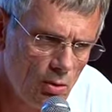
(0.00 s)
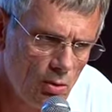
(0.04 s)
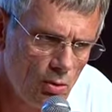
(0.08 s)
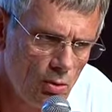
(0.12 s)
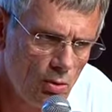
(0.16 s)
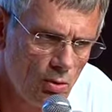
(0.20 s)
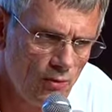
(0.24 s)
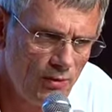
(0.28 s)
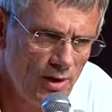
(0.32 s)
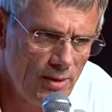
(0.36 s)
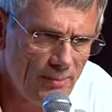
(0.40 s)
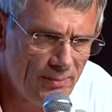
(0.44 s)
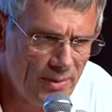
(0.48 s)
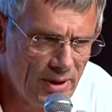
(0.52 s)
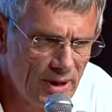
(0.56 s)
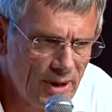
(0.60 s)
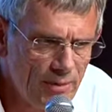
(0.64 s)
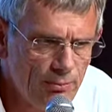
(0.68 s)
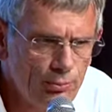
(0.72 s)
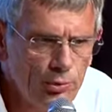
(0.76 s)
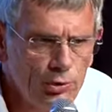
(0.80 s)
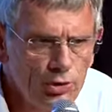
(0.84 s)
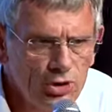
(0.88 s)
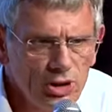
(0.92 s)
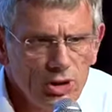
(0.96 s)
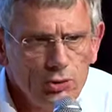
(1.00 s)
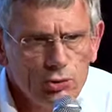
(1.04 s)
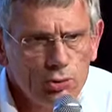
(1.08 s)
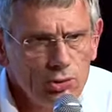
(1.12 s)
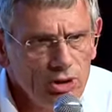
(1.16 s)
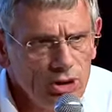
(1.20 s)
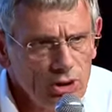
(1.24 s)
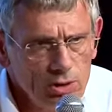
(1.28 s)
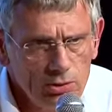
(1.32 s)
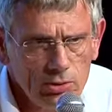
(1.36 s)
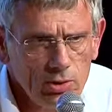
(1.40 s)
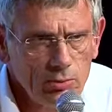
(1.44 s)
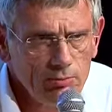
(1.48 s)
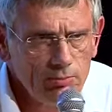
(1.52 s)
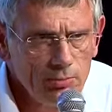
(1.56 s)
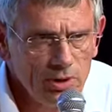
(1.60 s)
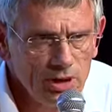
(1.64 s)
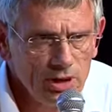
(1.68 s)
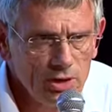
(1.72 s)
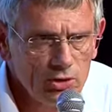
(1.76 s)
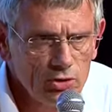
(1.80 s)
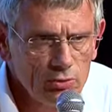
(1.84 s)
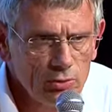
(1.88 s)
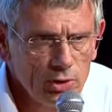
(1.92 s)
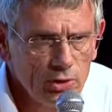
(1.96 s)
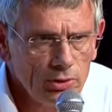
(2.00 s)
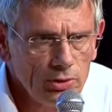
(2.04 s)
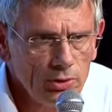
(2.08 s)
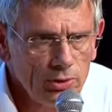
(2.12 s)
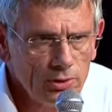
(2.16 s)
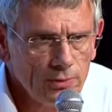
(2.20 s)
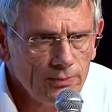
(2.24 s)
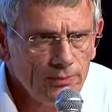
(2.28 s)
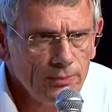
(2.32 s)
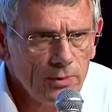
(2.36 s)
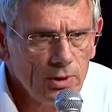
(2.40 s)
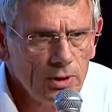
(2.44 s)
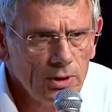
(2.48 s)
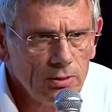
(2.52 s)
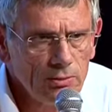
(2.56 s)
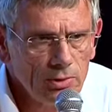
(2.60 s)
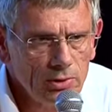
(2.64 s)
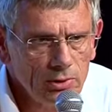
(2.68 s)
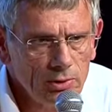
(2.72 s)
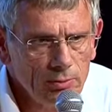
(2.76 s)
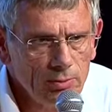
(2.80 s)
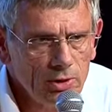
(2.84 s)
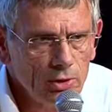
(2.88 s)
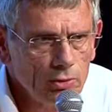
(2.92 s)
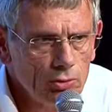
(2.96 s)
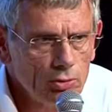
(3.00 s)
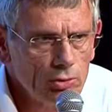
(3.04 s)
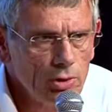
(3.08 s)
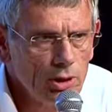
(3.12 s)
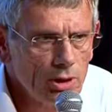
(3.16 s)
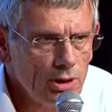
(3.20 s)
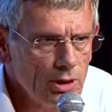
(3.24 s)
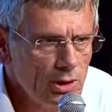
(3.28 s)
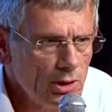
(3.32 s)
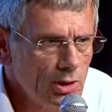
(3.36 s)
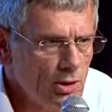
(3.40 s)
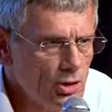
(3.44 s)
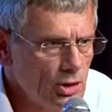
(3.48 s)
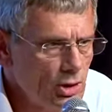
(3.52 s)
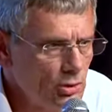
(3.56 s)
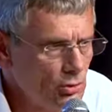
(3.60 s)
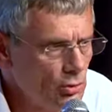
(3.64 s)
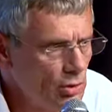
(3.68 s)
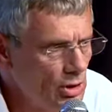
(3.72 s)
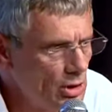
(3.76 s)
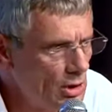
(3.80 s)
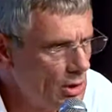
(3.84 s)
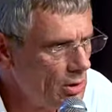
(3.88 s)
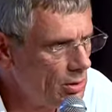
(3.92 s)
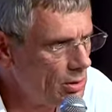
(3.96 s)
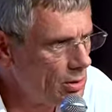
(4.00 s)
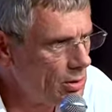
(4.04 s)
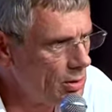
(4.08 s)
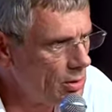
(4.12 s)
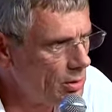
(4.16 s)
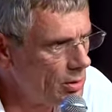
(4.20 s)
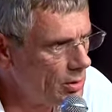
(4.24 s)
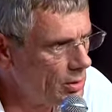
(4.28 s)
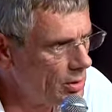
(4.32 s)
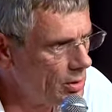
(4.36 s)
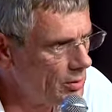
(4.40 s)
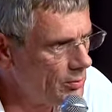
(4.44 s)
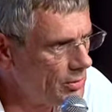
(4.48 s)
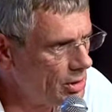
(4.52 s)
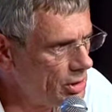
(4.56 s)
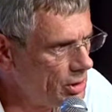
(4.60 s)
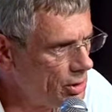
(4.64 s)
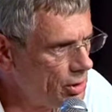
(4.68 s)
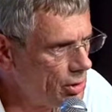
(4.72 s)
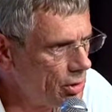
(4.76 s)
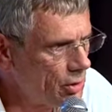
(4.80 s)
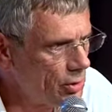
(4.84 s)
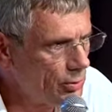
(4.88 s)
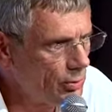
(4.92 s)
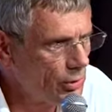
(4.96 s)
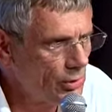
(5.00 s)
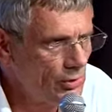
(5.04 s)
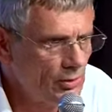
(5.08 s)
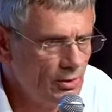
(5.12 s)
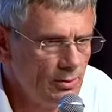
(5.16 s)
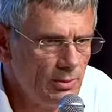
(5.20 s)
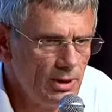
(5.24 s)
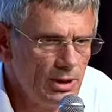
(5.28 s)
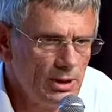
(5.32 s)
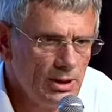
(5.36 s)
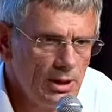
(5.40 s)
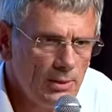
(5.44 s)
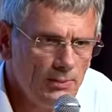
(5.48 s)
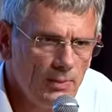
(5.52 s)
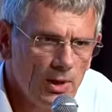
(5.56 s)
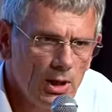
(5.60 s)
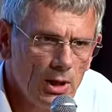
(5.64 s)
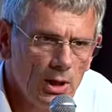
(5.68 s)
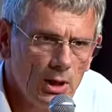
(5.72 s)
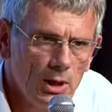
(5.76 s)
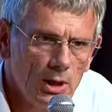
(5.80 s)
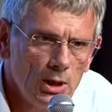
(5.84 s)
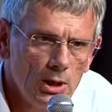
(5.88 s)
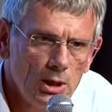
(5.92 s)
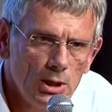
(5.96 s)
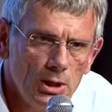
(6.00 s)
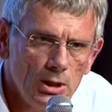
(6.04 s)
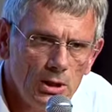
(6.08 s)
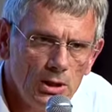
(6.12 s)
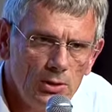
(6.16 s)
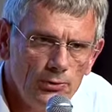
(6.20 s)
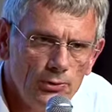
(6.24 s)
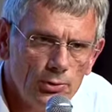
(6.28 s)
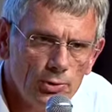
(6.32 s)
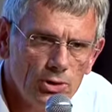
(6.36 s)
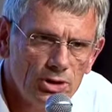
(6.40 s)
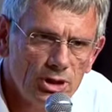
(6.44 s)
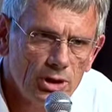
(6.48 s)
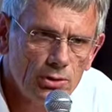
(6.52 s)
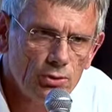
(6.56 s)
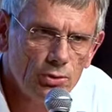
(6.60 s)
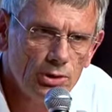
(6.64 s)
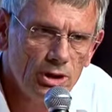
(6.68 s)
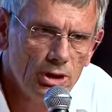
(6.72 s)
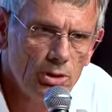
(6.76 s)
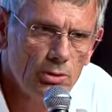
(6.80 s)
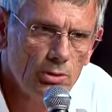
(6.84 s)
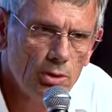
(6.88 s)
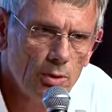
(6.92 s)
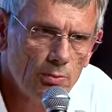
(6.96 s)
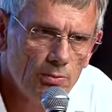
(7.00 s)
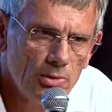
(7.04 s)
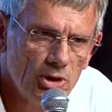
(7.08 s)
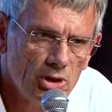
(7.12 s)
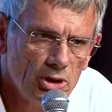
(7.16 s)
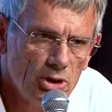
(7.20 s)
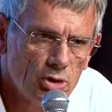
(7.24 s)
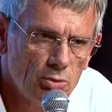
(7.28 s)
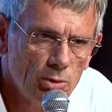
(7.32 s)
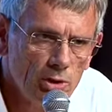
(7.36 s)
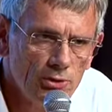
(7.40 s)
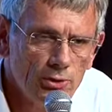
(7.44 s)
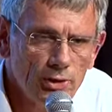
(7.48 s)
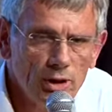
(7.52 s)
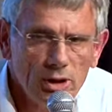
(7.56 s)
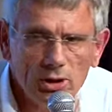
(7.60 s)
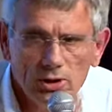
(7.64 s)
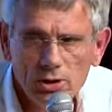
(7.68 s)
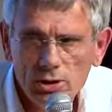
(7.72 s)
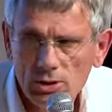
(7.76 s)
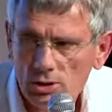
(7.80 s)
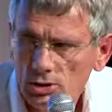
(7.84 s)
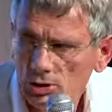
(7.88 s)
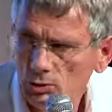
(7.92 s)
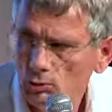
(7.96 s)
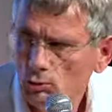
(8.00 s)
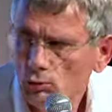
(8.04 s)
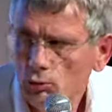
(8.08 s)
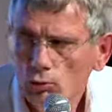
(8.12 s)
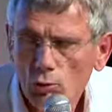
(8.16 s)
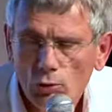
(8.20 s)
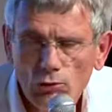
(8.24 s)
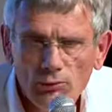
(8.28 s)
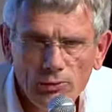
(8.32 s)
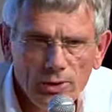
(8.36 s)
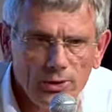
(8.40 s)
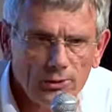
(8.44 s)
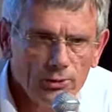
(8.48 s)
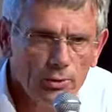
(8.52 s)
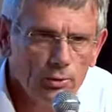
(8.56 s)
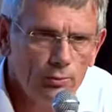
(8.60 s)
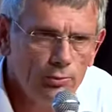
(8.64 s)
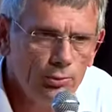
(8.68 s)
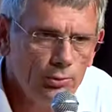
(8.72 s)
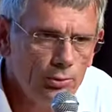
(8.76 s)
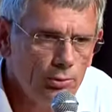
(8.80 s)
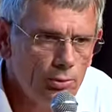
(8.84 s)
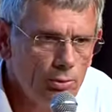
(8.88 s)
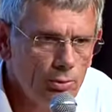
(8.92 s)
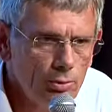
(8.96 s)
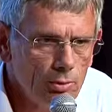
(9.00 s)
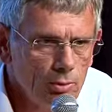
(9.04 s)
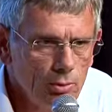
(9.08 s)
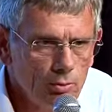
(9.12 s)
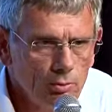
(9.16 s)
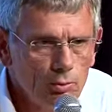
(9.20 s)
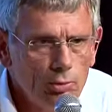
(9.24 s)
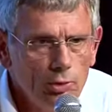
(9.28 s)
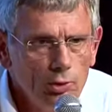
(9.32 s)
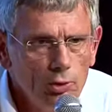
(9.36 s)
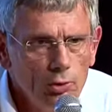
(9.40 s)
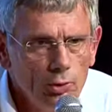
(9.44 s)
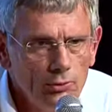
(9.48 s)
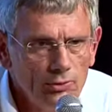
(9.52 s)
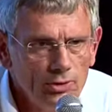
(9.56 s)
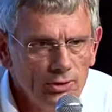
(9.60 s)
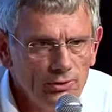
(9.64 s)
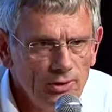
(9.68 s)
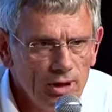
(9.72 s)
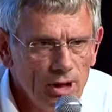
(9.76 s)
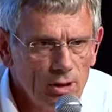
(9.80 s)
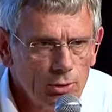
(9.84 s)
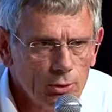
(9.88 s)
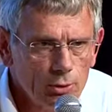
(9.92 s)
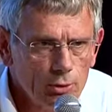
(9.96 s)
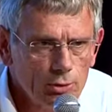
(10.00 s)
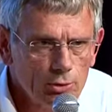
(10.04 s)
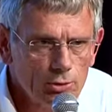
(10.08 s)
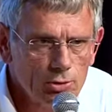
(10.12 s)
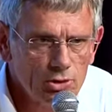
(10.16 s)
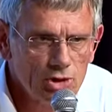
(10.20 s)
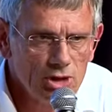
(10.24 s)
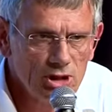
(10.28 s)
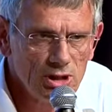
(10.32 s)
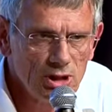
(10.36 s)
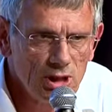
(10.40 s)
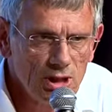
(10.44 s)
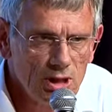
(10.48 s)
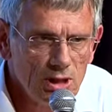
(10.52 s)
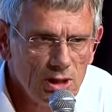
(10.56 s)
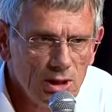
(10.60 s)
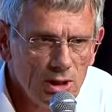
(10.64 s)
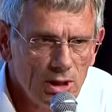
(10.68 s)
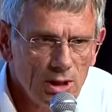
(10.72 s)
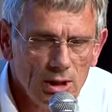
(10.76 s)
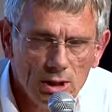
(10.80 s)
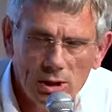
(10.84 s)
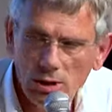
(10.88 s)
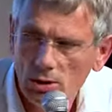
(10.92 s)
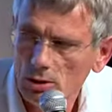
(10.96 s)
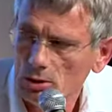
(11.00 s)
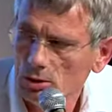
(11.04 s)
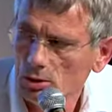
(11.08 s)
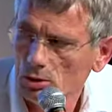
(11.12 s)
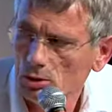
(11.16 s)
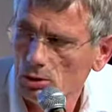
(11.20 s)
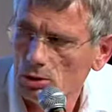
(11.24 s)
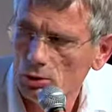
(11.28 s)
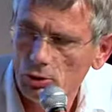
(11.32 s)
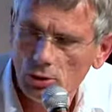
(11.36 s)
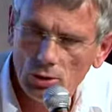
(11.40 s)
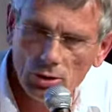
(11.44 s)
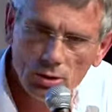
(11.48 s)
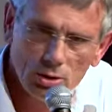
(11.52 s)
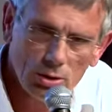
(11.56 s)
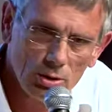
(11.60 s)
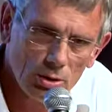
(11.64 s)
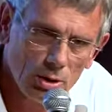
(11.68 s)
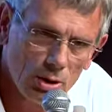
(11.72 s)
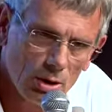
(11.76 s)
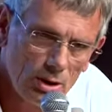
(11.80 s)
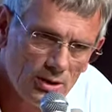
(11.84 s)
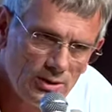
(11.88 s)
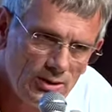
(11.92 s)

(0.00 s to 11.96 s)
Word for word: on ne va pas un peu chatouiller le top management. Hein, ce n'est pas tout d'aller chatouiller les managers de proximité. Il faut chatouiller le top management. Ça a été dit d'une autre façon plus, plus, conviviale que ce que je dis là, euh, en